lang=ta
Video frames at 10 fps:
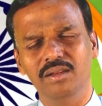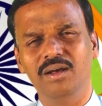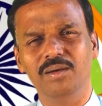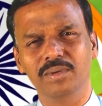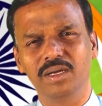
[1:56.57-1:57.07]

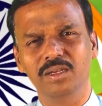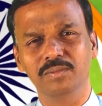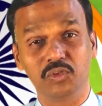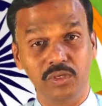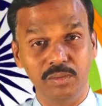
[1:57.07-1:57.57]
எல்லா
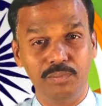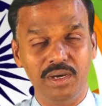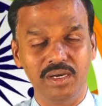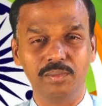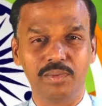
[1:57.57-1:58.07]
வகையிலும்
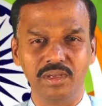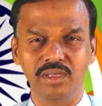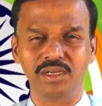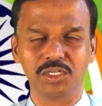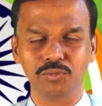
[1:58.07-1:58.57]
சிறப்பாக
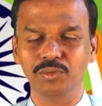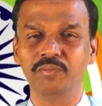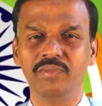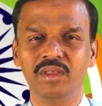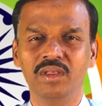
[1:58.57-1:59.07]

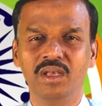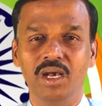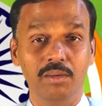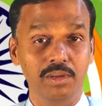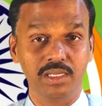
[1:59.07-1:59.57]
பணியாற்றவும்
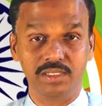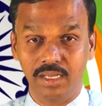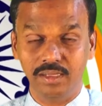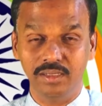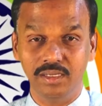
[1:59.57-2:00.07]
அவரை
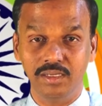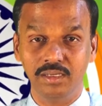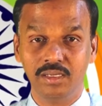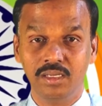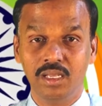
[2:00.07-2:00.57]
சார்ந்த
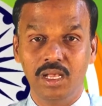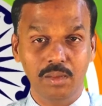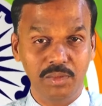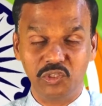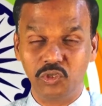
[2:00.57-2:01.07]

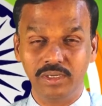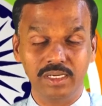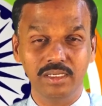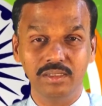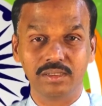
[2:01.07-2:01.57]

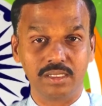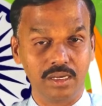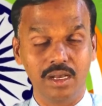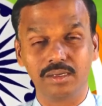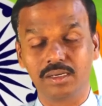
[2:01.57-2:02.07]
அமைச்சர்கள்
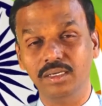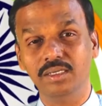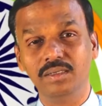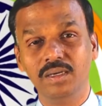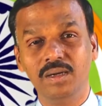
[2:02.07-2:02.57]

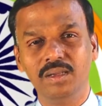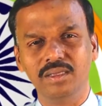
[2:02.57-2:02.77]
சகாக்கள்